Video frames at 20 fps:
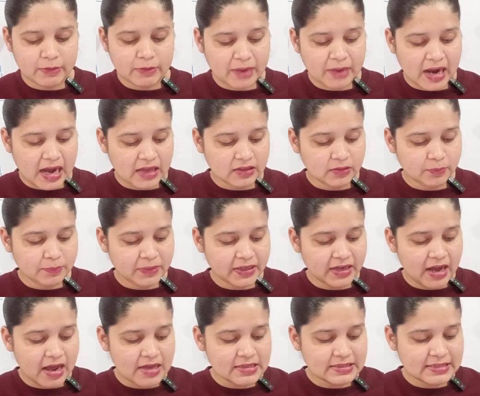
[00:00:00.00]
के बाद
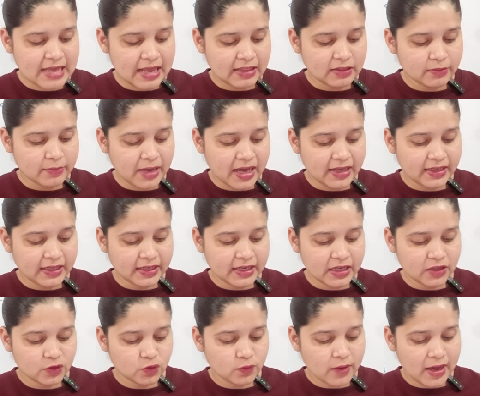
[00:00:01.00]
बिना सेंधमारी
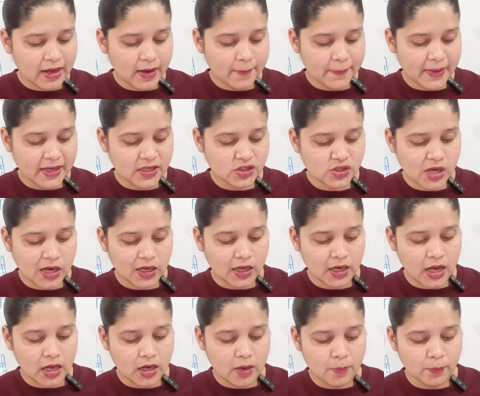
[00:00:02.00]
के द्वारा परीक्षा
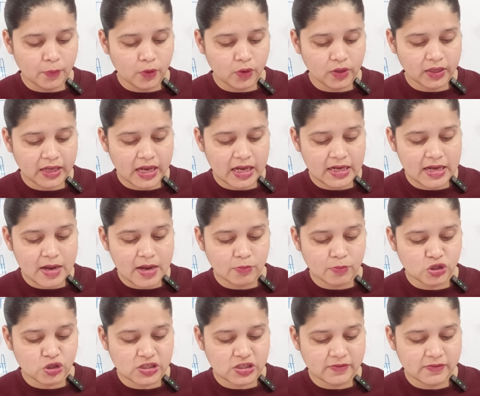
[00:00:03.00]
कराना बोर्ड के लिए
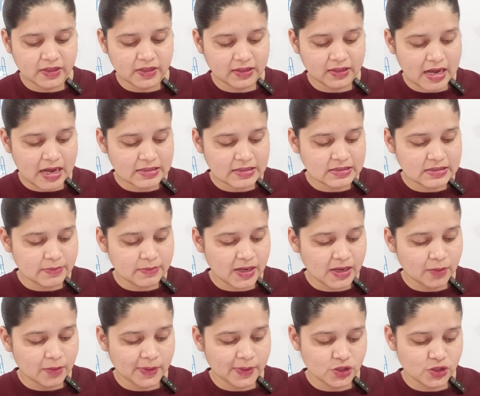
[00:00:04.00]
मुसीबत का
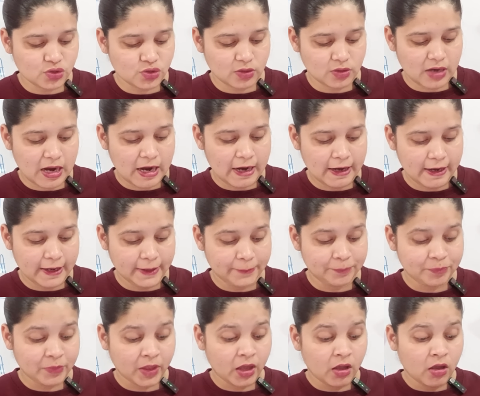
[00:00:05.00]
सबक बन चुका है
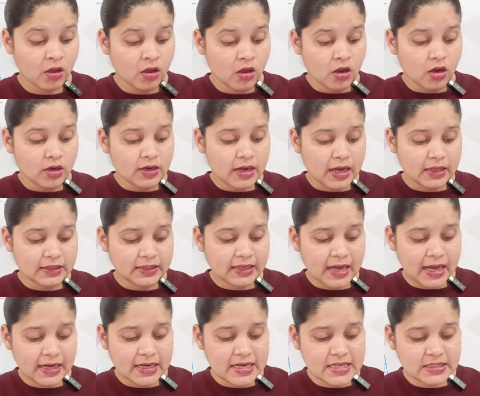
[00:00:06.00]

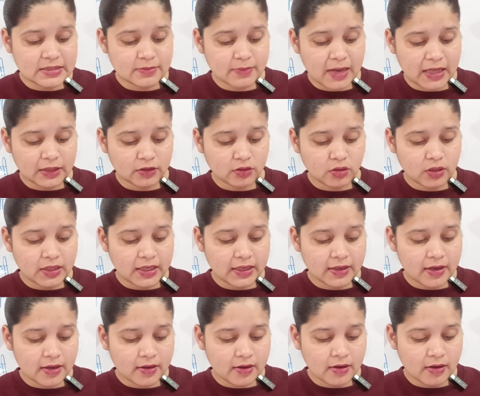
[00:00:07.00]
अधिकारी इस बात को
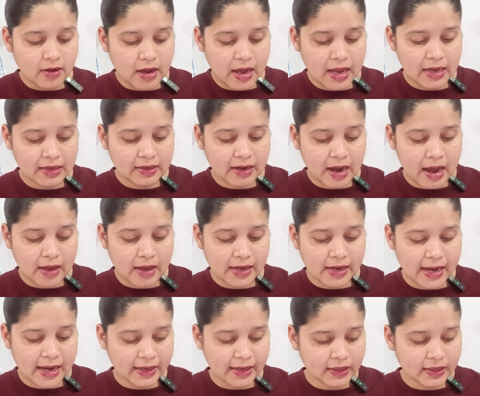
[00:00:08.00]
लेकर
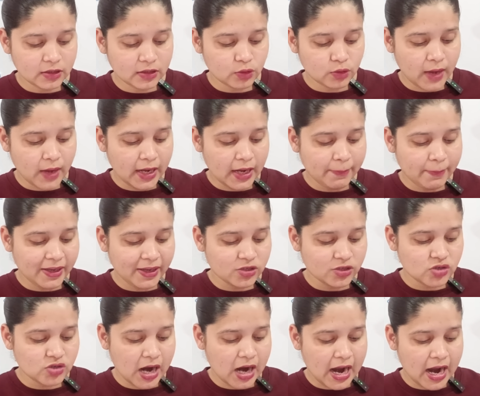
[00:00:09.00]
हलकान है कि दोबारा
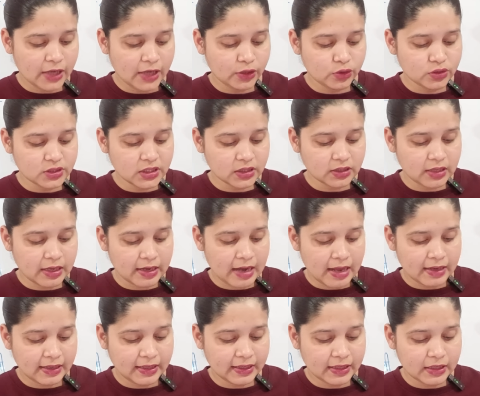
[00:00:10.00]
परीक्षा आयोजित
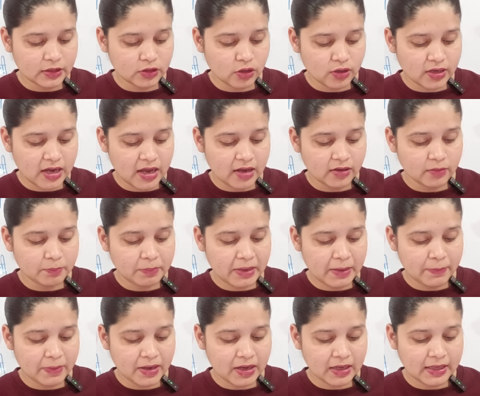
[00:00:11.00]
कराने के दौरान
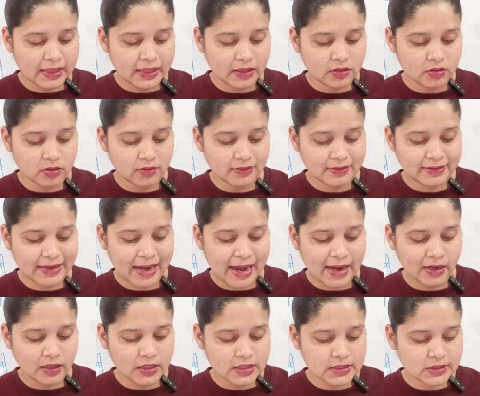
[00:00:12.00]
पेपर लीक
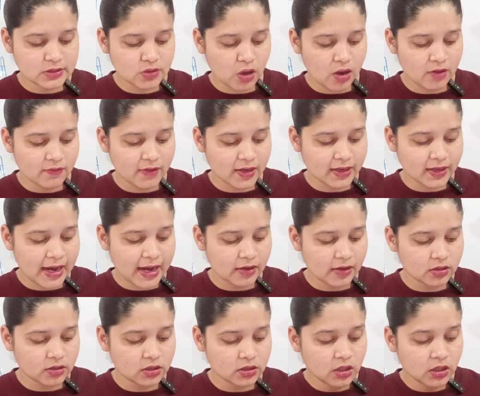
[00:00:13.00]
गैंग सॉल्वर
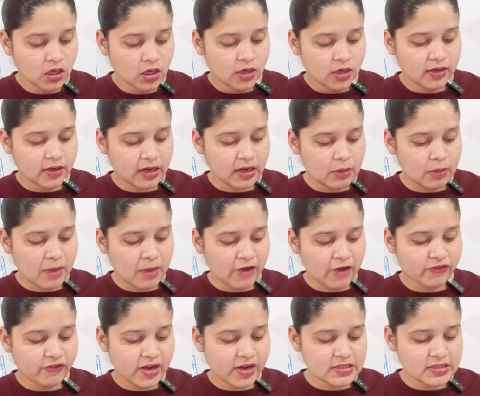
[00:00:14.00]
गैंग नकल
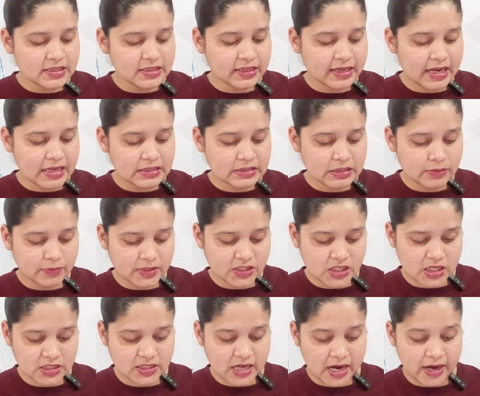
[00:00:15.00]
माफिया से कैसे
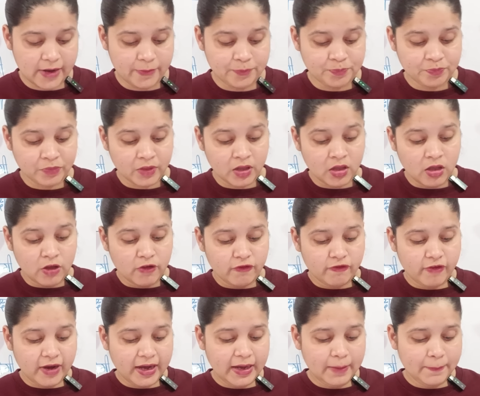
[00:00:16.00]
बचा जाए
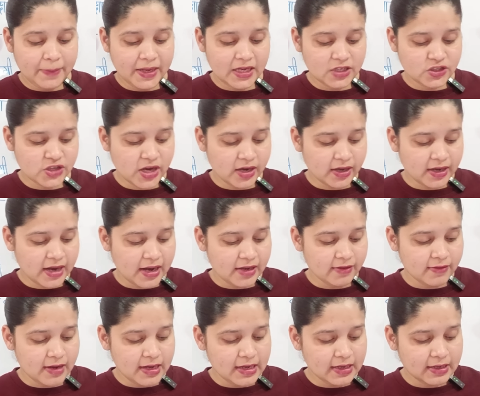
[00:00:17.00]
वही परीक्षा
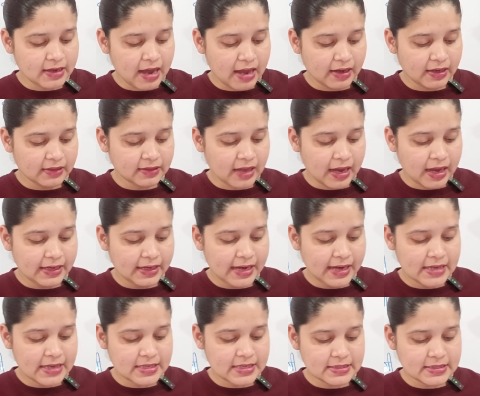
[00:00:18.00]
कराने वाली कार्यदाही
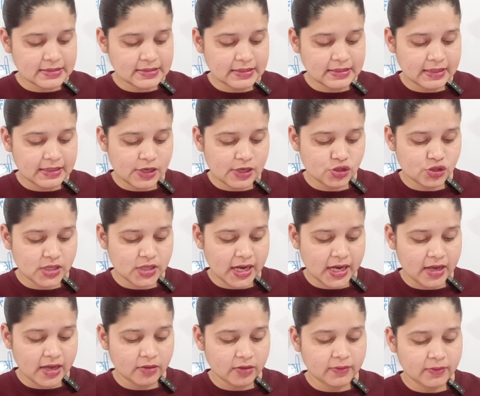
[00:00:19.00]
एजेंसी का
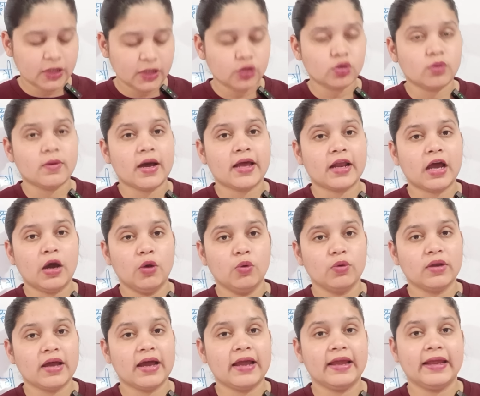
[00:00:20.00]
चयन भी दोबारा
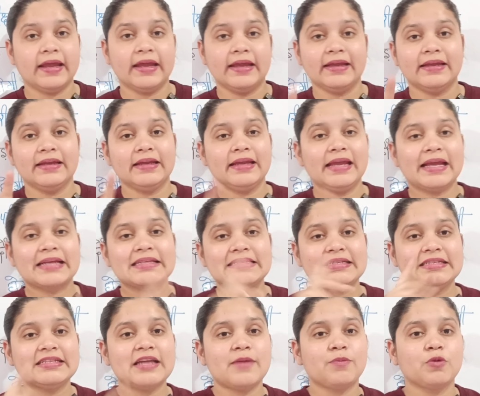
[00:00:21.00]
होना है एक
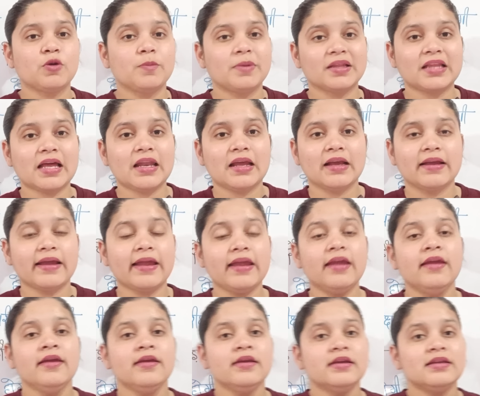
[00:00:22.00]
चीज आपको पता लग गई
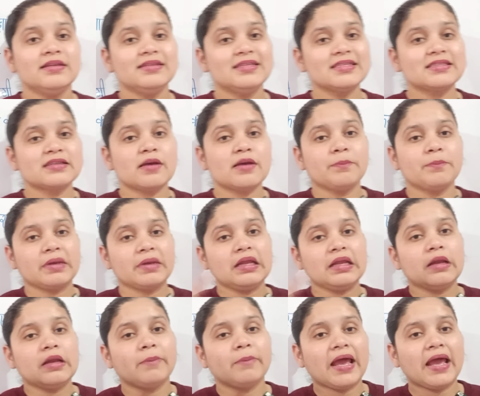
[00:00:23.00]
जिस
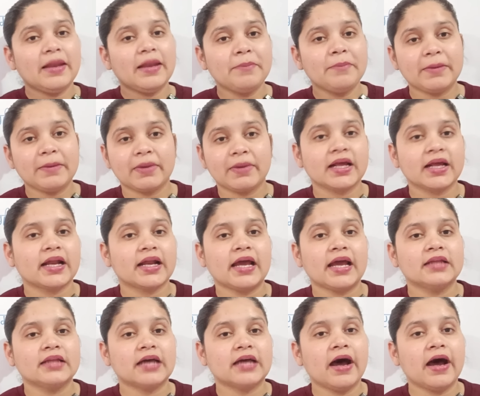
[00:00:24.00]
कंपनी ने पहले पेपर
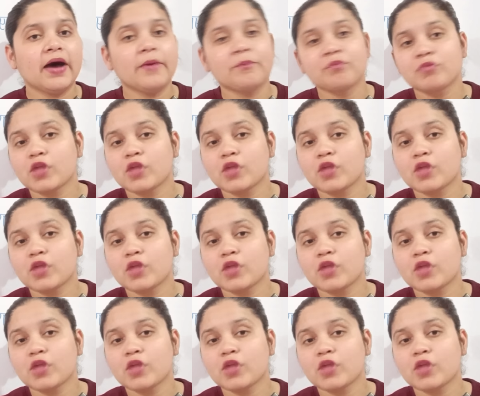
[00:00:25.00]
कराया था